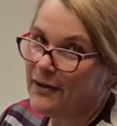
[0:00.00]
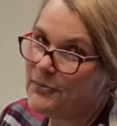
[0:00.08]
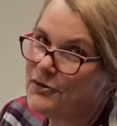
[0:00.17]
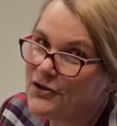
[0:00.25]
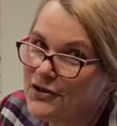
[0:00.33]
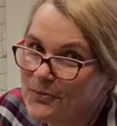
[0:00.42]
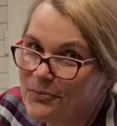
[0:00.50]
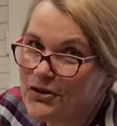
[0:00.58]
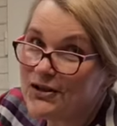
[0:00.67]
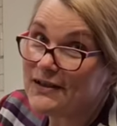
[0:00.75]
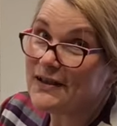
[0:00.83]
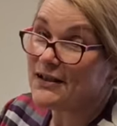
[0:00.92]
I musicie
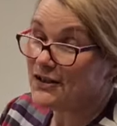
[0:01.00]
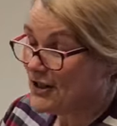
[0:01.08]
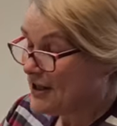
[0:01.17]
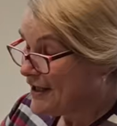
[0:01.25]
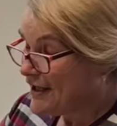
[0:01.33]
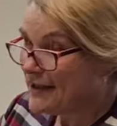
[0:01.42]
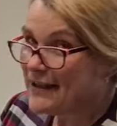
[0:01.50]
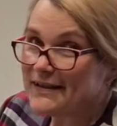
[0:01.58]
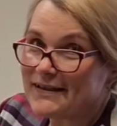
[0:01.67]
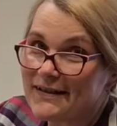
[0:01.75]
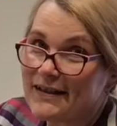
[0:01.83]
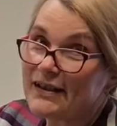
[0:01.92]
przyznać
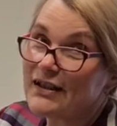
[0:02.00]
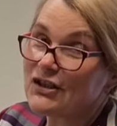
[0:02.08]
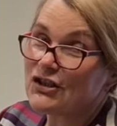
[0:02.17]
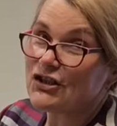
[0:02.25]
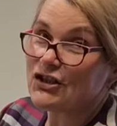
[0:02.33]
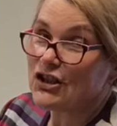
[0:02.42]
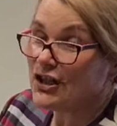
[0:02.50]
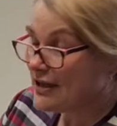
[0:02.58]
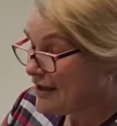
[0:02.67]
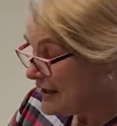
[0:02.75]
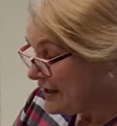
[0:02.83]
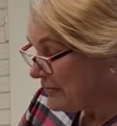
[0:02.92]
rację,
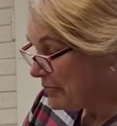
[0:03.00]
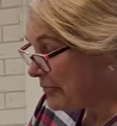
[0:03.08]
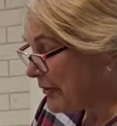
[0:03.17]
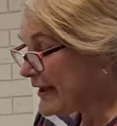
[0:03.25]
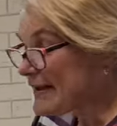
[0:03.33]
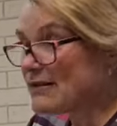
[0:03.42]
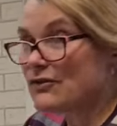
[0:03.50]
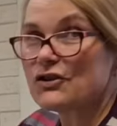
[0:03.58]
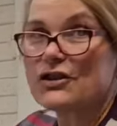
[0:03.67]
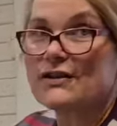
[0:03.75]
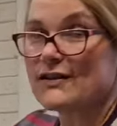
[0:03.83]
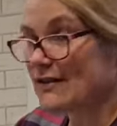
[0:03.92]
że bardzo
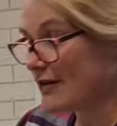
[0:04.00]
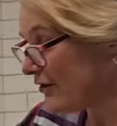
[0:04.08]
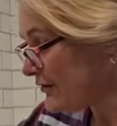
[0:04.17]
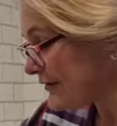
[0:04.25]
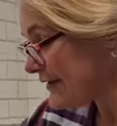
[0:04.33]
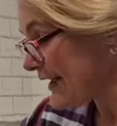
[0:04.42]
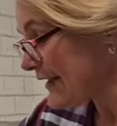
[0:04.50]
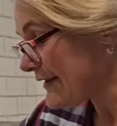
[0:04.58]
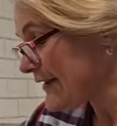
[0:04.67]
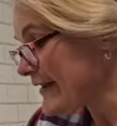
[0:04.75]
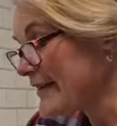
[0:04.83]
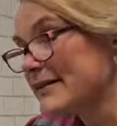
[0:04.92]
często
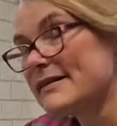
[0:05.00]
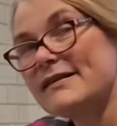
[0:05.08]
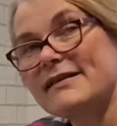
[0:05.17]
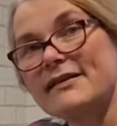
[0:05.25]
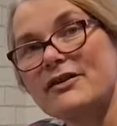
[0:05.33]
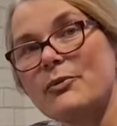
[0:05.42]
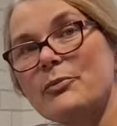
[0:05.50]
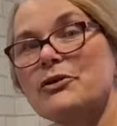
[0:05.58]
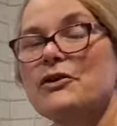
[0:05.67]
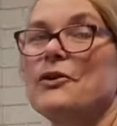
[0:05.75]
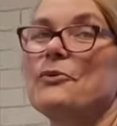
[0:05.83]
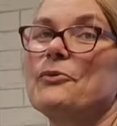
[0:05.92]
taki syrop
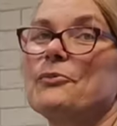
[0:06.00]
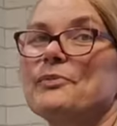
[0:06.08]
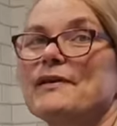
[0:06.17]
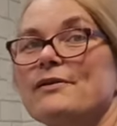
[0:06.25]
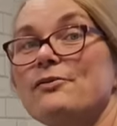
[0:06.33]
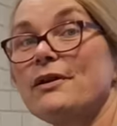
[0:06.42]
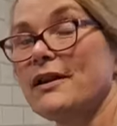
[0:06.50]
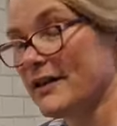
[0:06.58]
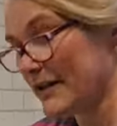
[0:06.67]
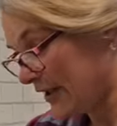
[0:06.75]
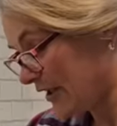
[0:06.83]
się psuje